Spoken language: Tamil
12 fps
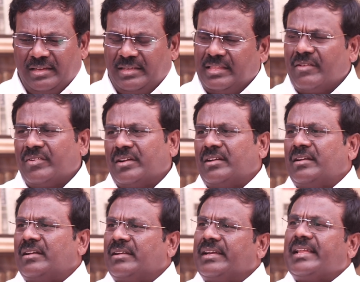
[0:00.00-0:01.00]
இதை அவர்கள்
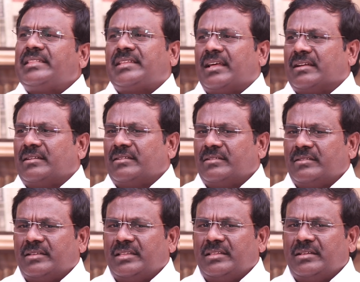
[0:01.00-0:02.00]
நினைத்தார்கள்
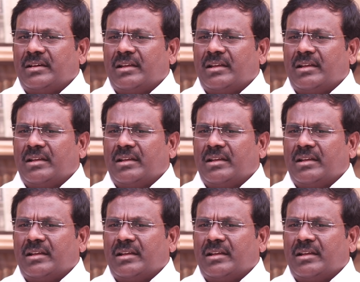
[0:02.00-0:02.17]
இது